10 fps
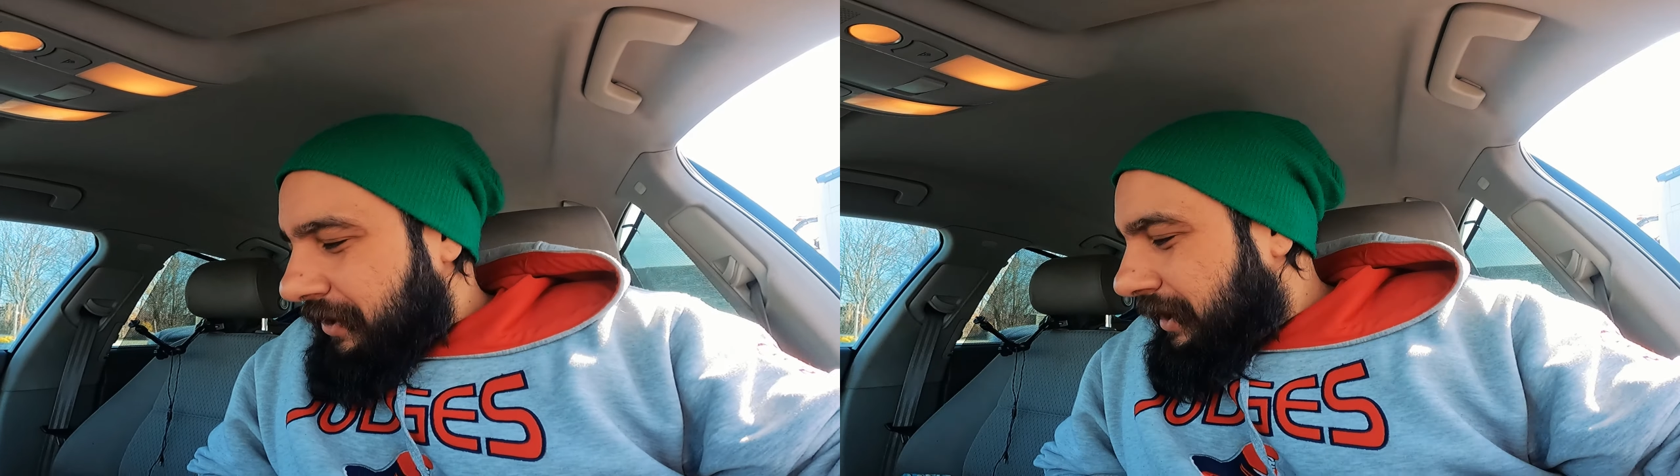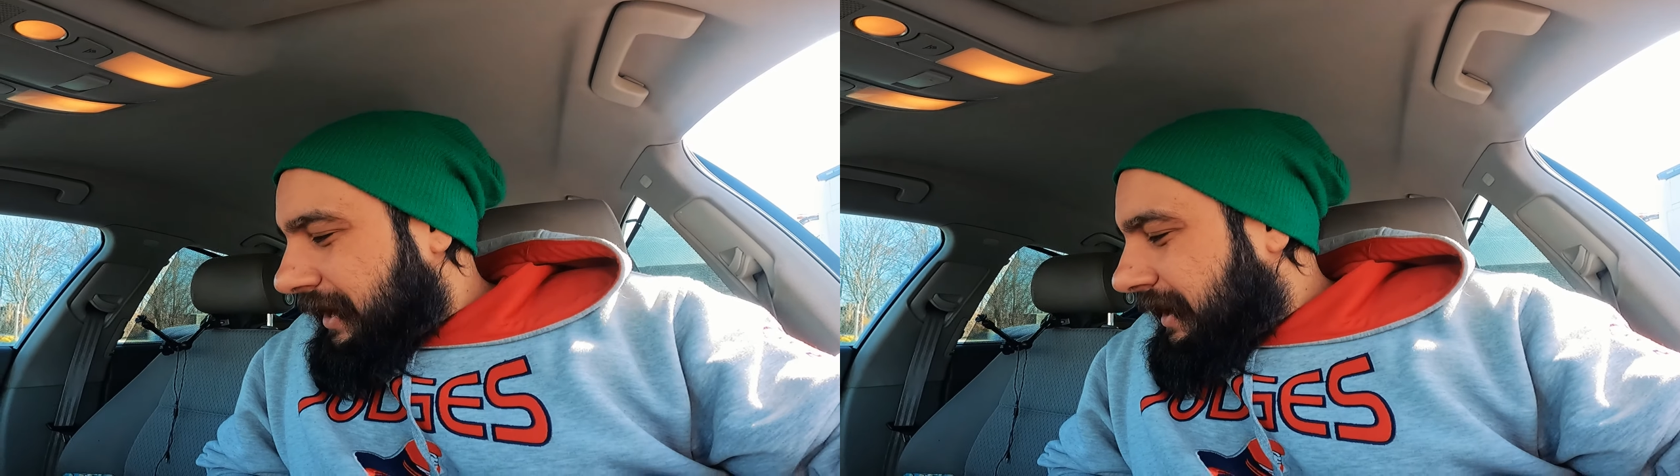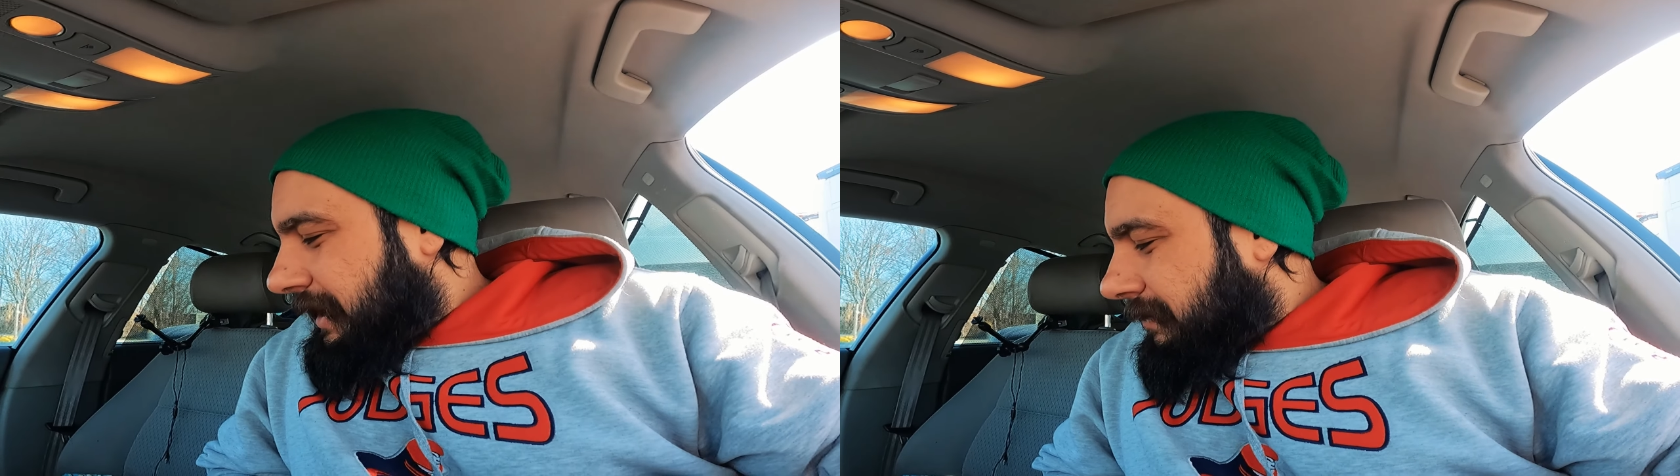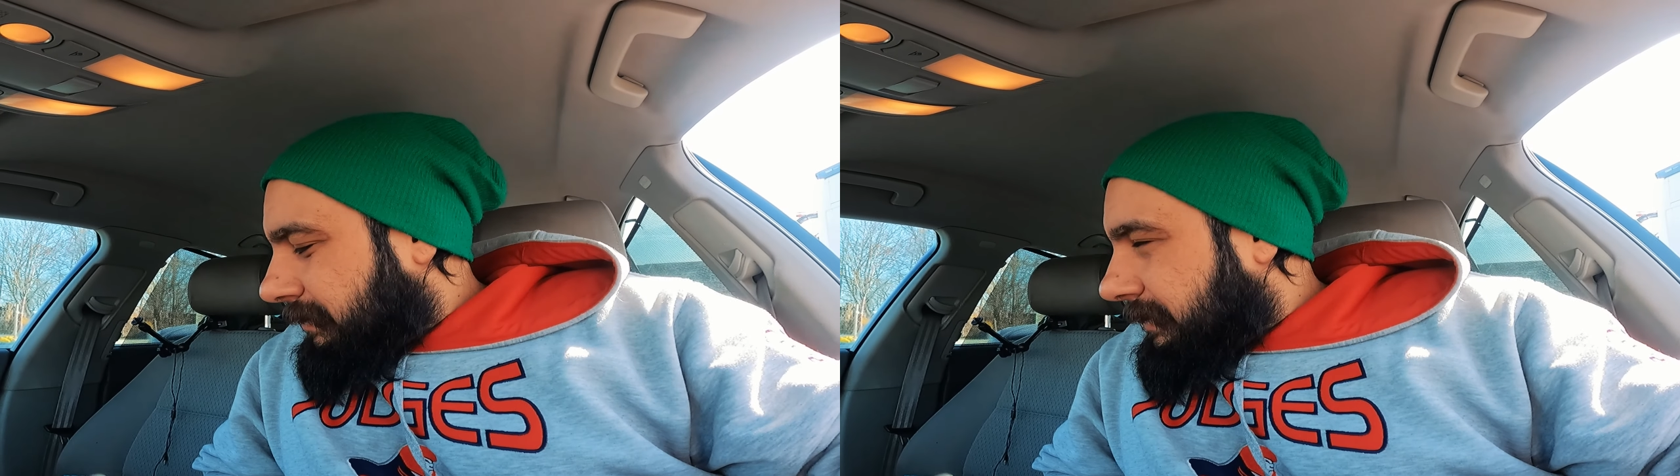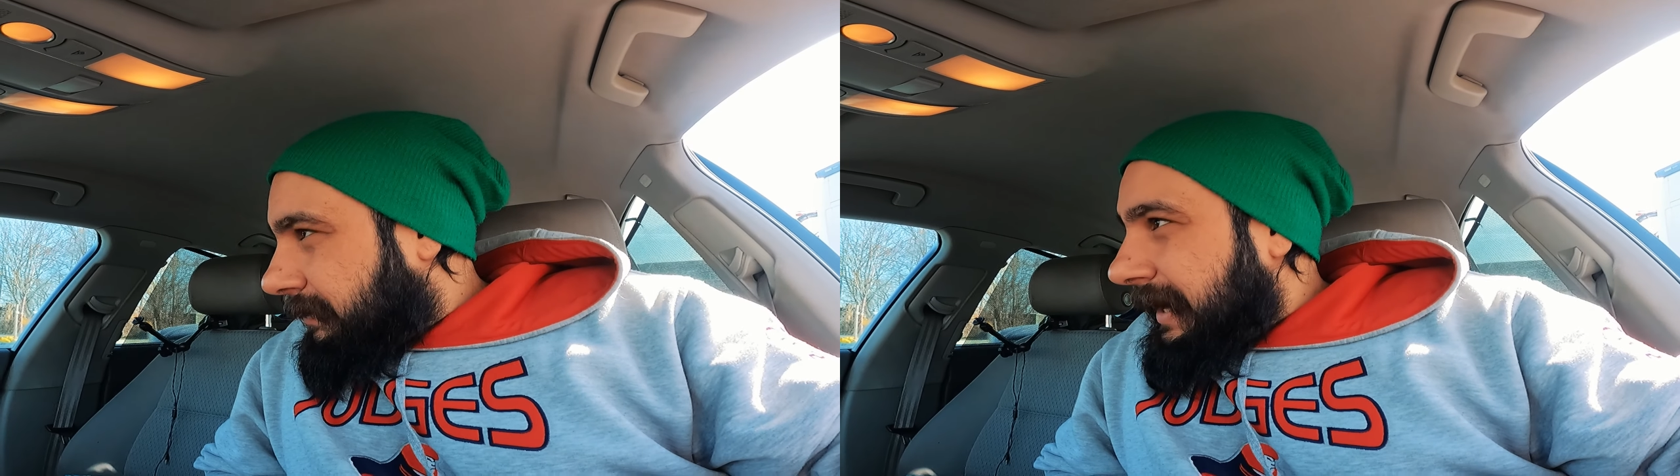Öyle.
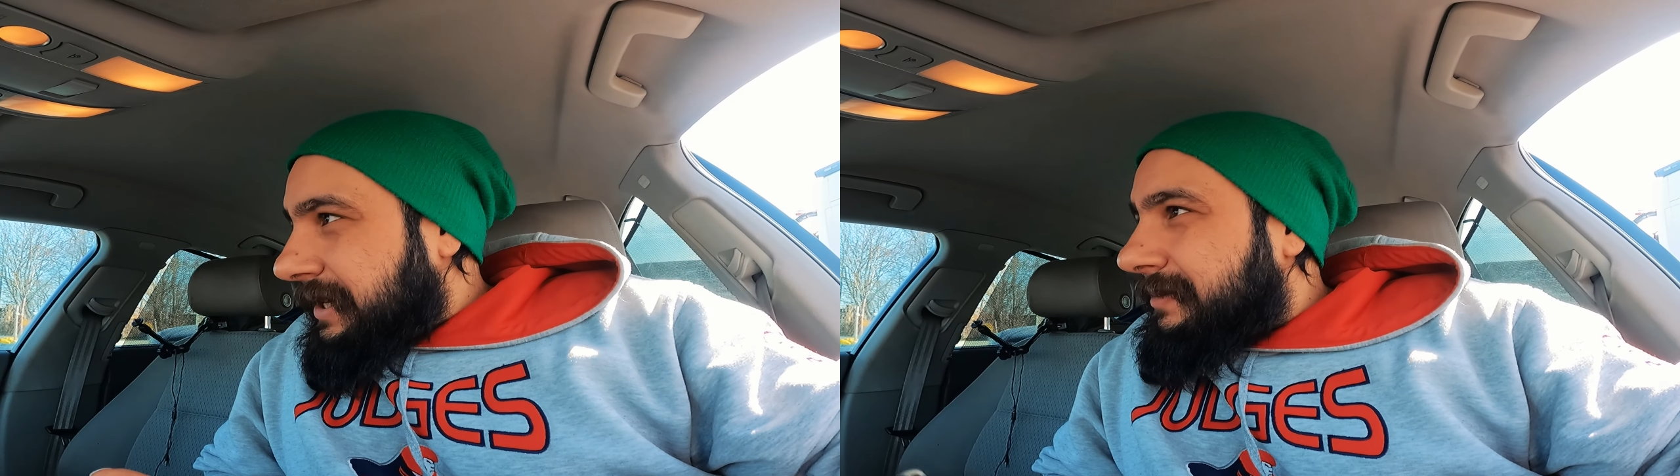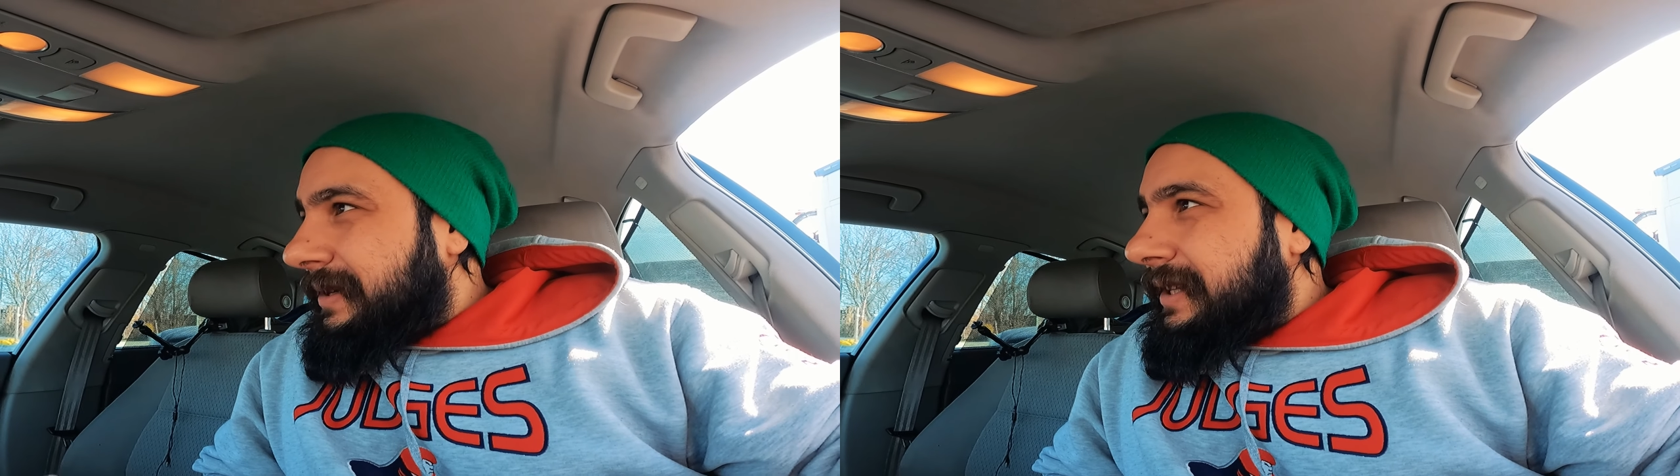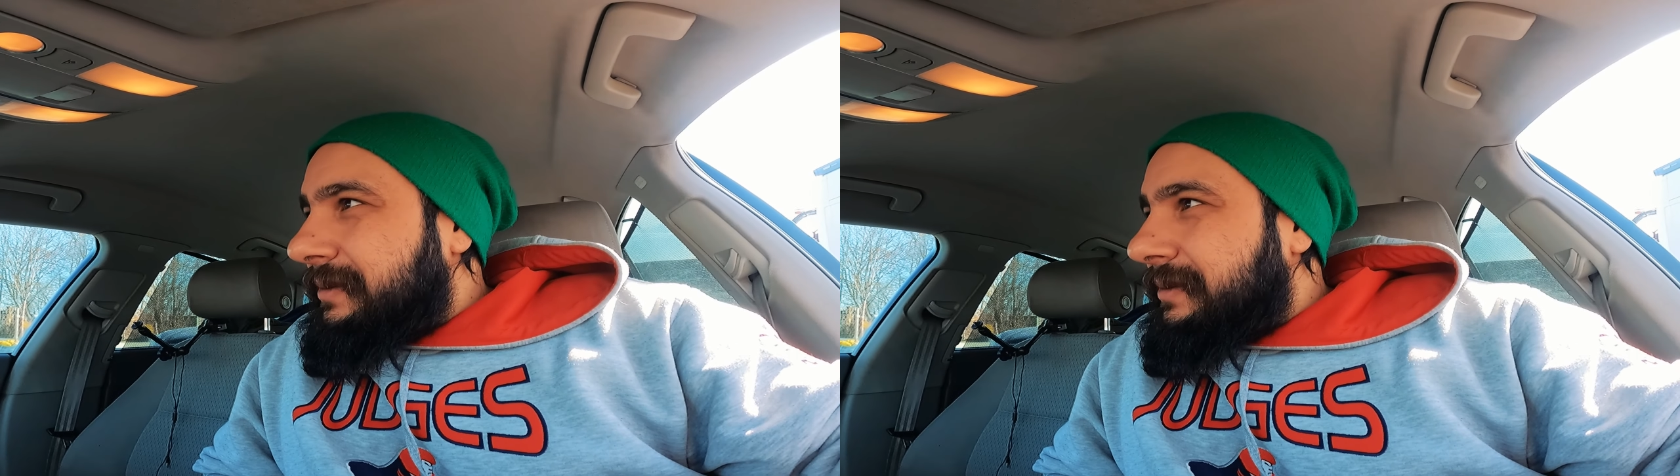Ben şimdi